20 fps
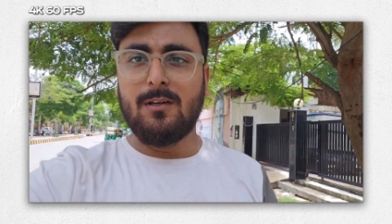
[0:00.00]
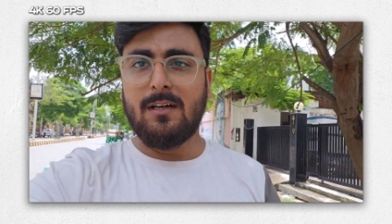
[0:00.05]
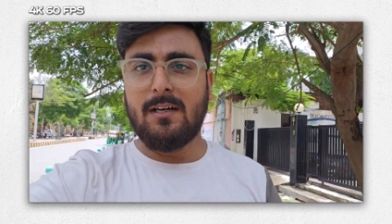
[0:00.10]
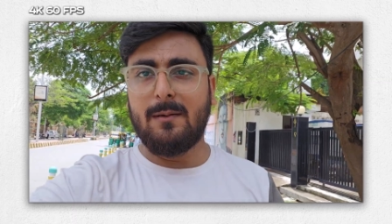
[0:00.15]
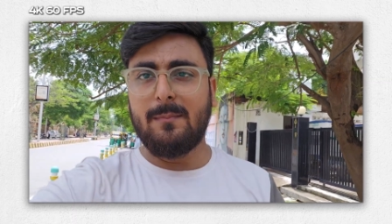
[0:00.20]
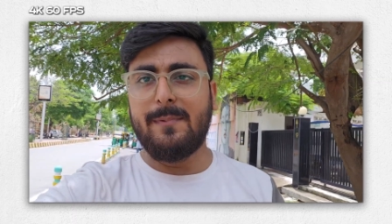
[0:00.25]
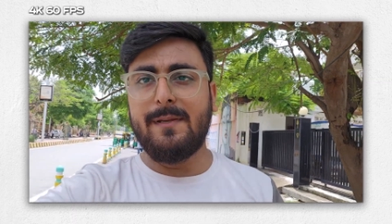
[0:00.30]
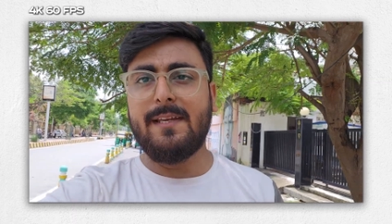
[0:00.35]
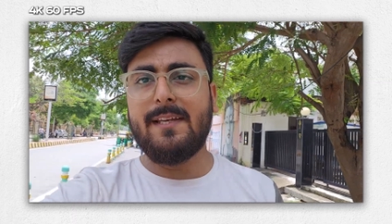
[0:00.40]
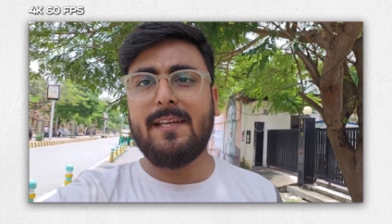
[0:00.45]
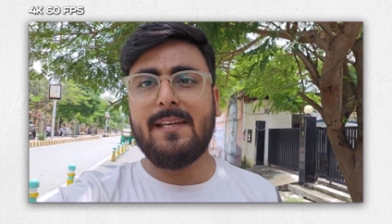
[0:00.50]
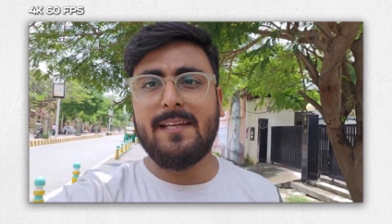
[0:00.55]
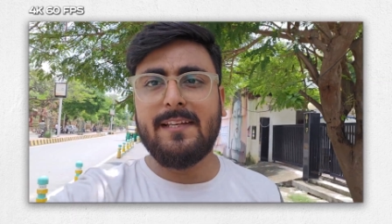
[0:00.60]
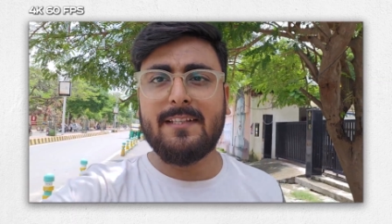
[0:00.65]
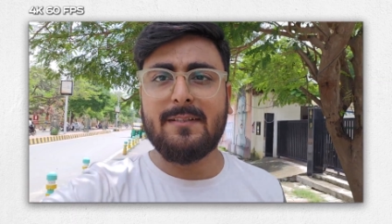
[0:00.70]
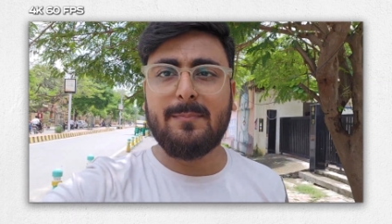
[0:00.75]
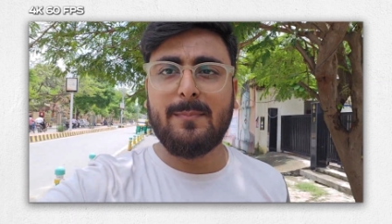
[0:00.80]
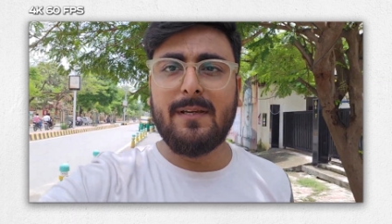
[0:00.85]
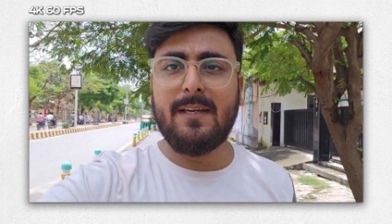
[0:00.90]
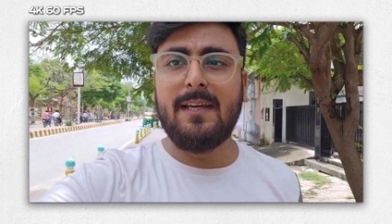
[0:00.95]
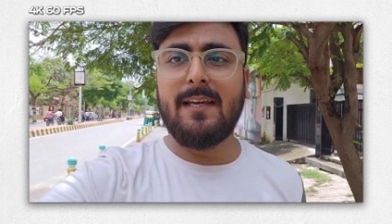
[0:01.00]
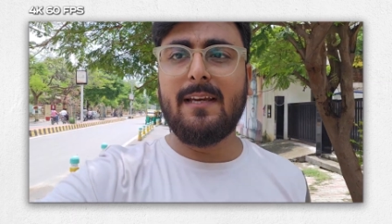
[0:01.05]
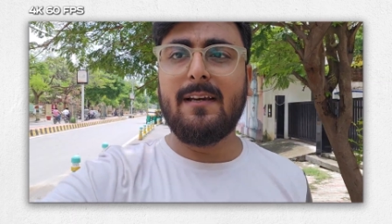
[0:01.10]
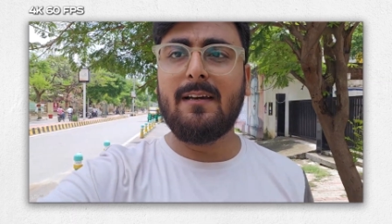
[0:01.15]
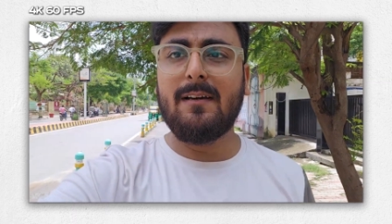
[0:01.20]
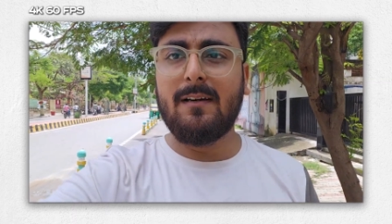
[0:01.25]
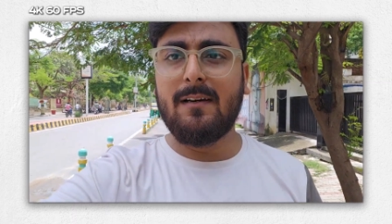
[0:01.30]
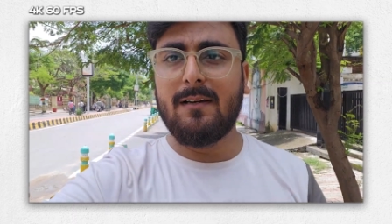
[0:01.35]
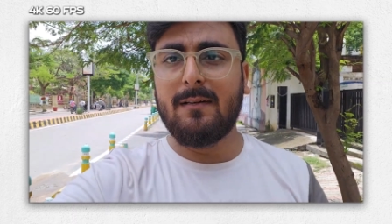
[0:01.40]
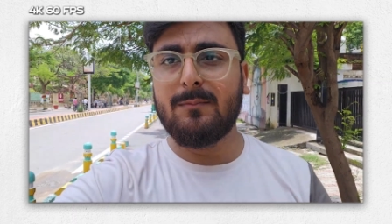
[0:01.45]
अभी
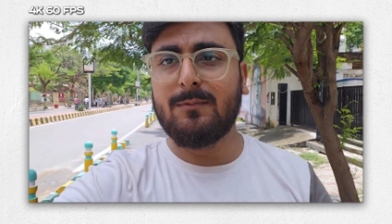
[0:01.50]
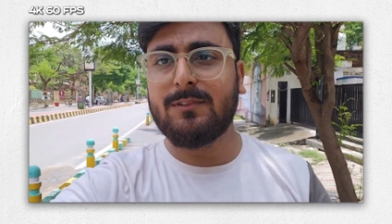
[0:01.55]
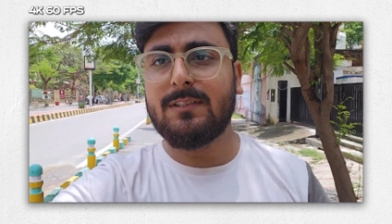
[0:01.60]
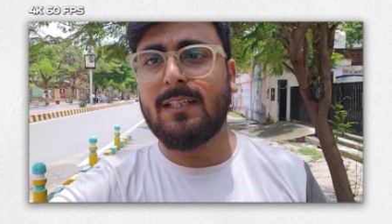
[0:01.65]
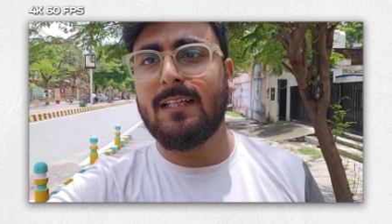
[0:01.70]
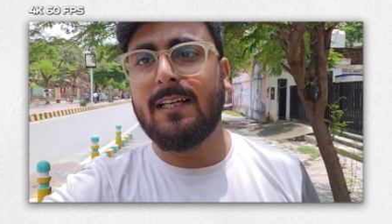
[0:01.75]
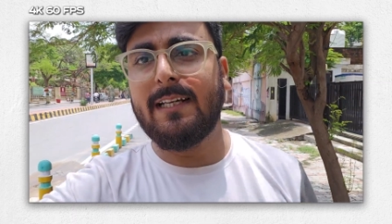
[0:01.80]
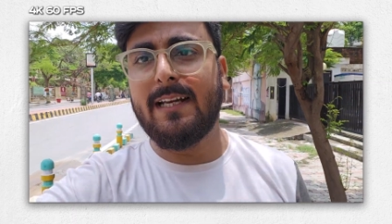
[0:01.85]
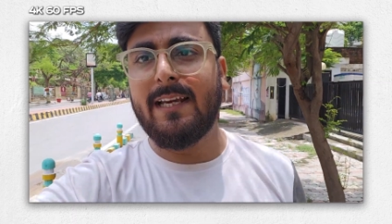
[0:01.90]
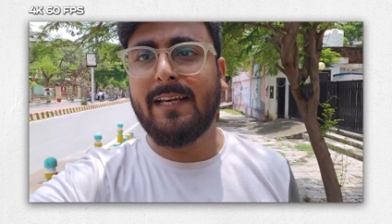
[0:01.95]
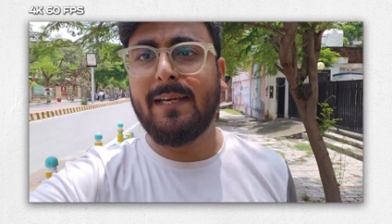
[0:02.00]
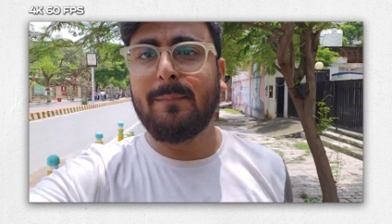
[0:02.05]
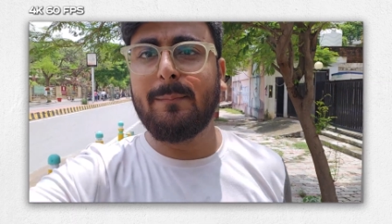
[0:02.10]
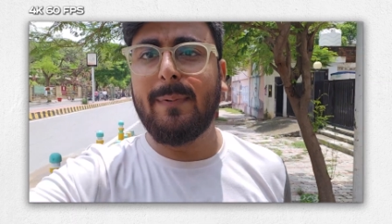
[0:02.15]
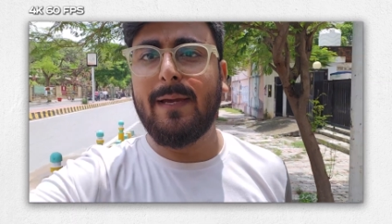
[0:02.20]
इसमें आ, मुझे लग रहा है कि